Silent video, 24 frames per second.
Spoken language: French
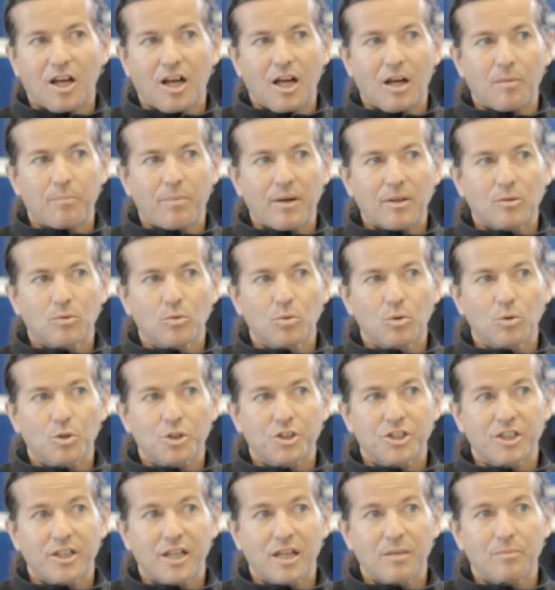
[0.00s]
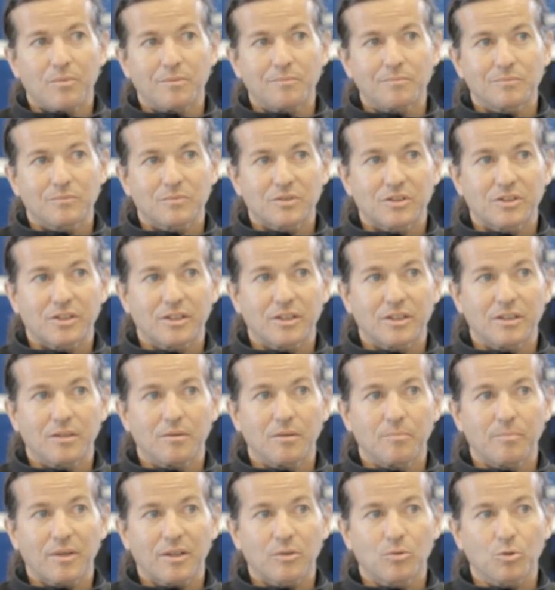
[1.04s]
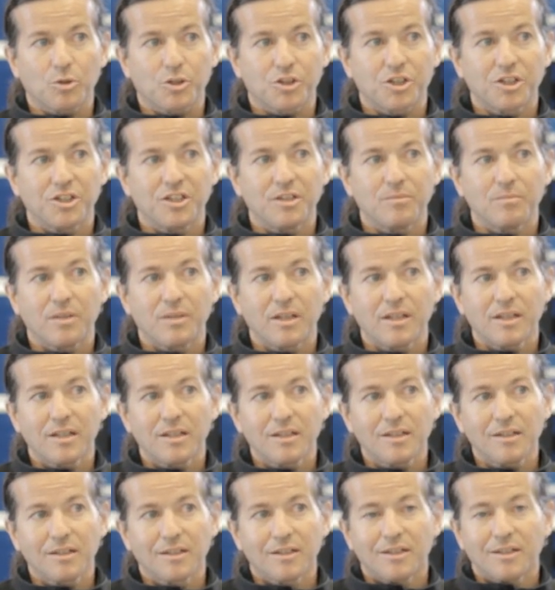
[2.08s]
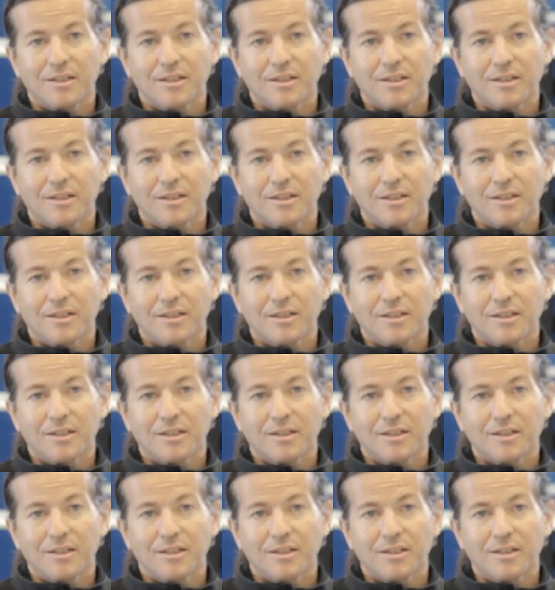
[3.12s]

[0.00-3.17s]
un parcours GM qui est un parcours génimère